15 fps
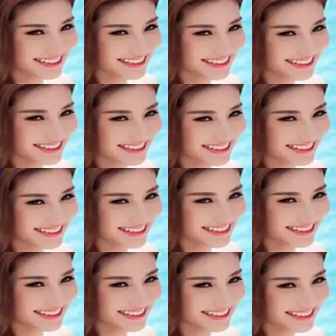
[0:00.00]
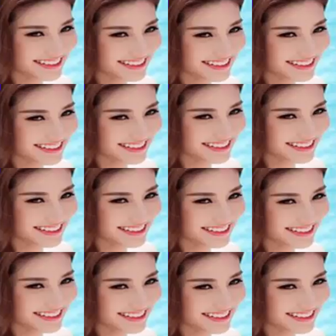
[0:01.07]
để cuộc sống luôn
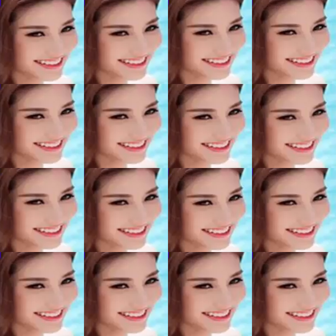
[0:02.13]
được hạnh phúc.